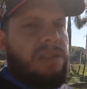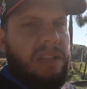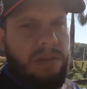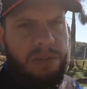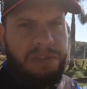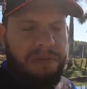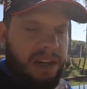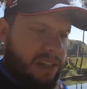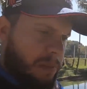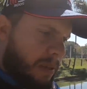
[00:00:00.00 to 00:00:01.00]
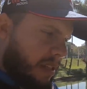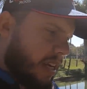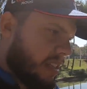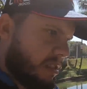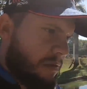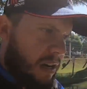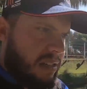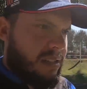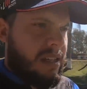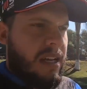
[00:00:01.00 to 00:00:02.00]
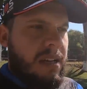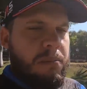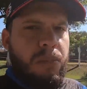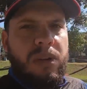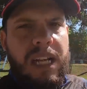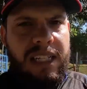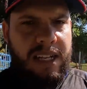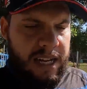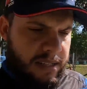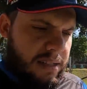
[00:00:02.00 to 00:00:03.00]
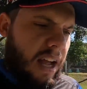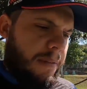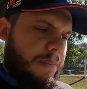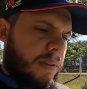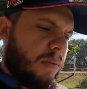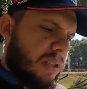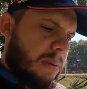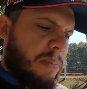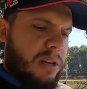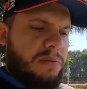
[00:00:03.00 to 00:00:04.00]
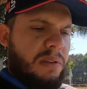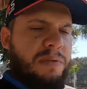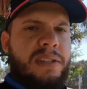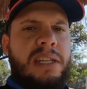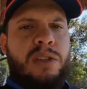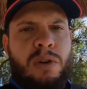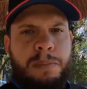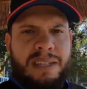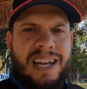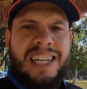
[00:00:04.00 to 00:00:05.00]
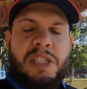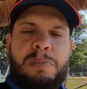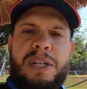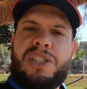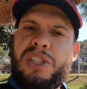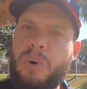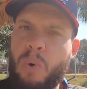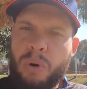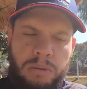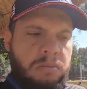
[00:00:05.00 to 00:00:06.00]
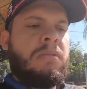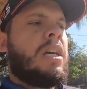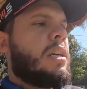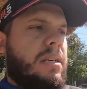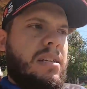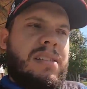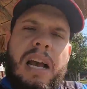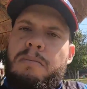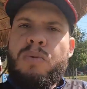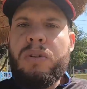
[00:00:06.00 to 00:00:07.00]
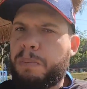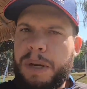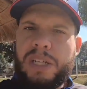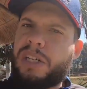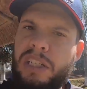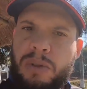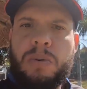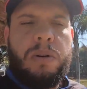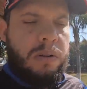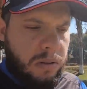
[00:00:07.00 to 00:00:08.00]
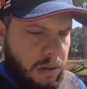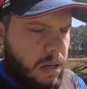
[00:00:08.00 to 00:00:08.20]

dizer com diversas pescarias? Diversas modalidades, tá? Você pode vir fazer a sua pescaria de peixe de couro, que sai muito peixe aqui de couro.